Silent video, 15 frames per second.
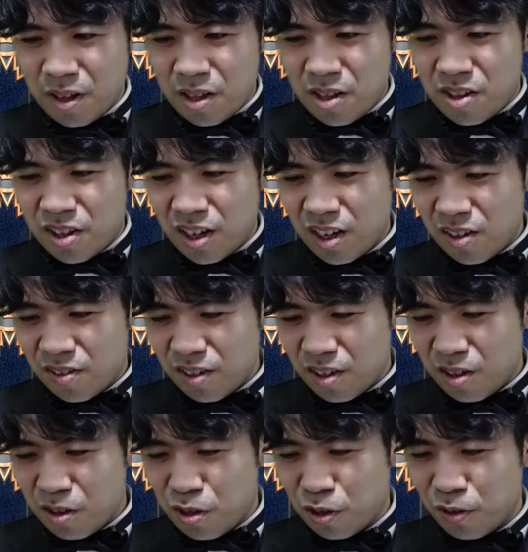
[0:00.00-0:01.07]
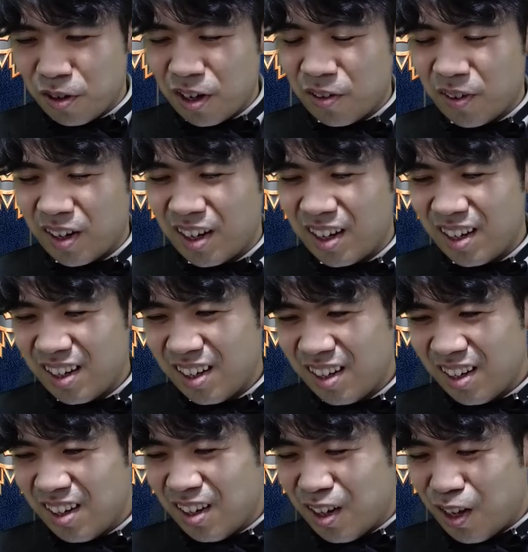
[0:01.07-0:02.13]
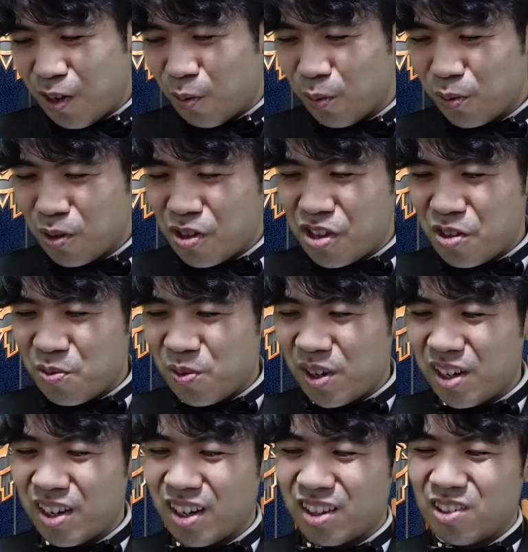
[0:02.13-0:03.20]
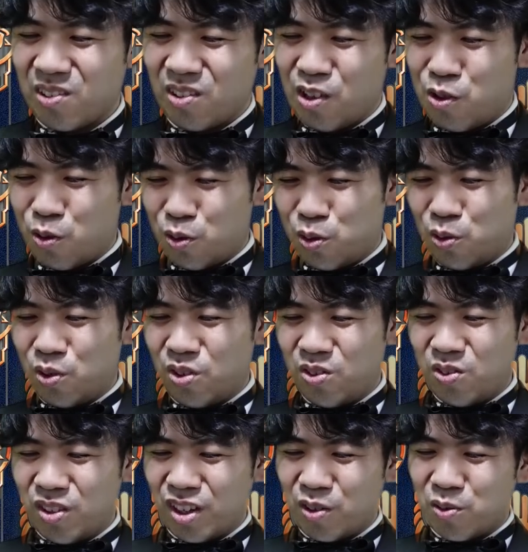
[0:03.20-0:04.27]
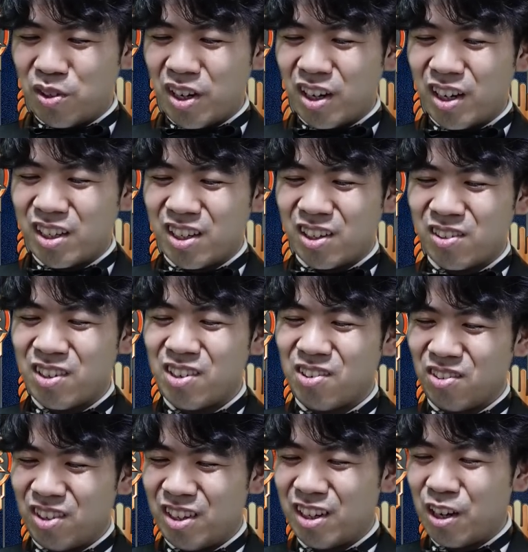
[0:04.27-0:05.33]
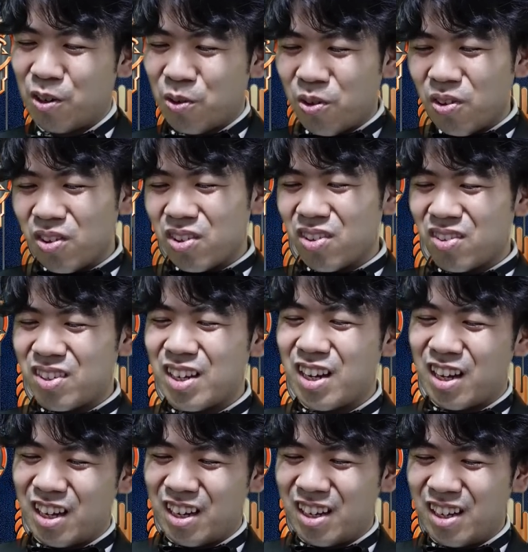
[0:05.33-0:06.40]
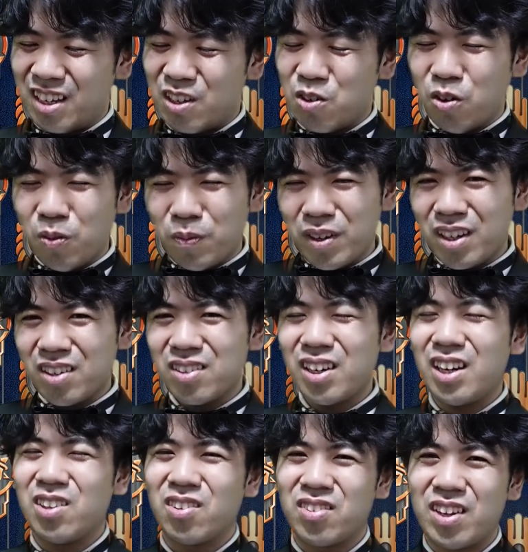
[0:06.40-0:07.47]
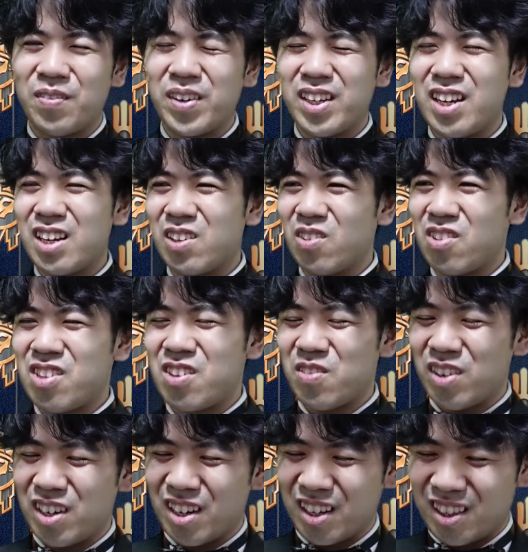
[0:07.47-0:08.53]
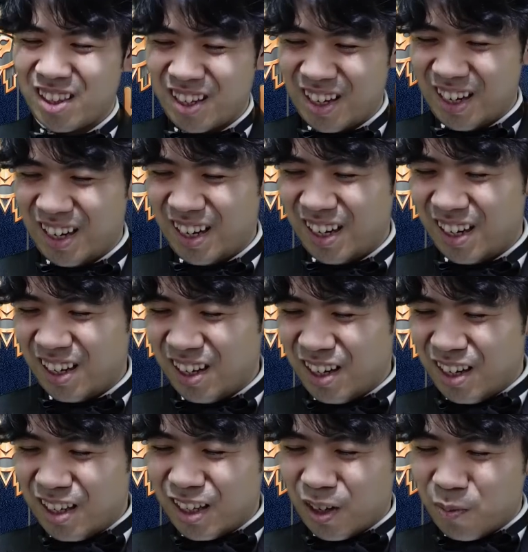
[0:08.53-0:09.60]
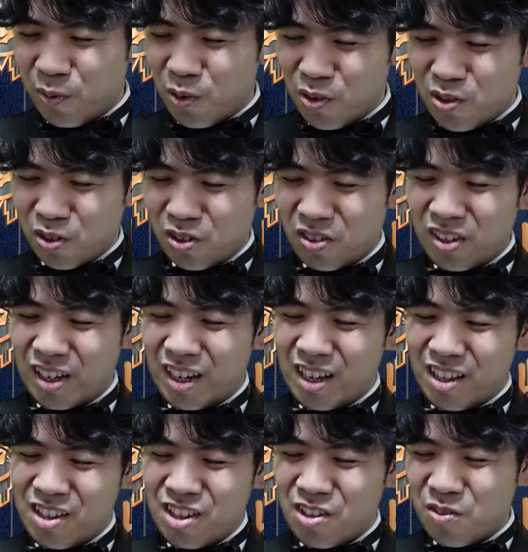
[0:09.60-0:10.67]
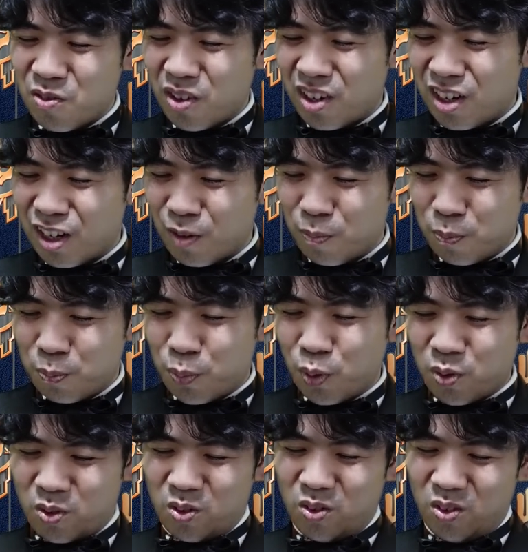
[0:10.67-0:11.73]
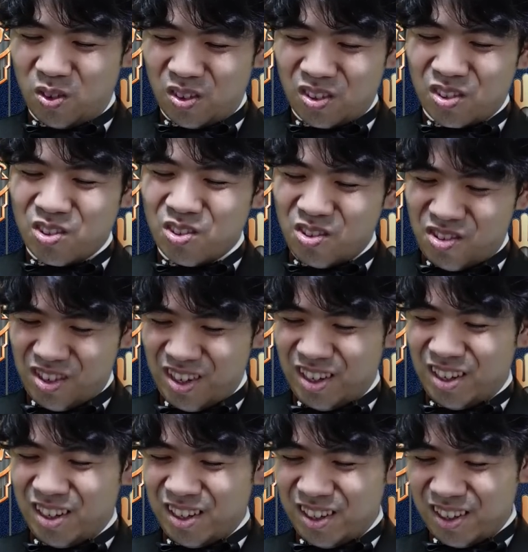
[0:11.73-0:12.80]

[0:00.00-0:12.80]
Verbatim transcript: 死体洗浄屋は本当に神話レアっていうのでちょっとなんか疑いたくなるよね。なんかこういうさ4マナぐらいのさマナ域の神話レアってなんかもうちょっとさ神話レアっぽくくるじゃん。